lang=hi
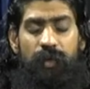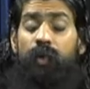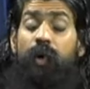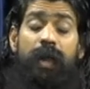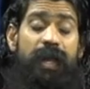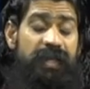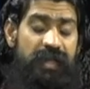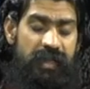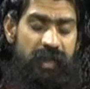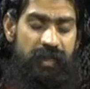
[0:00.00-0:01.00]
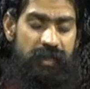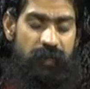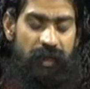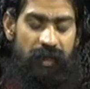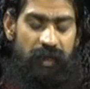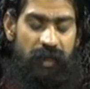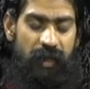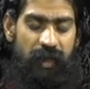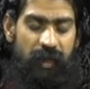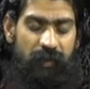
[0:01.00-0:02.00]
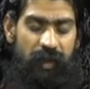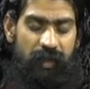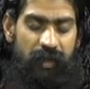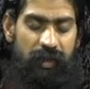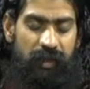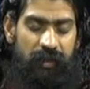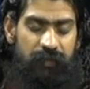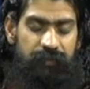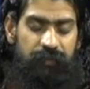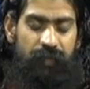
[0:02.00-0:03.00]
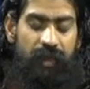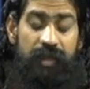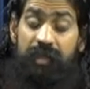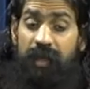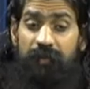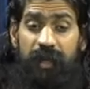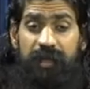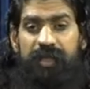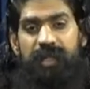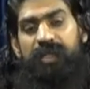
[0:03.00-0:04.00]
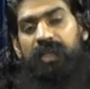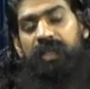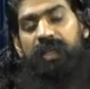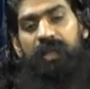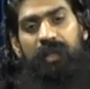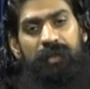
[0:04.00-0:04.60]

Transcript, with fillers: को एग्जिस्टेंस में रखने का काम करती है इसलिए वैदिक संस्कृति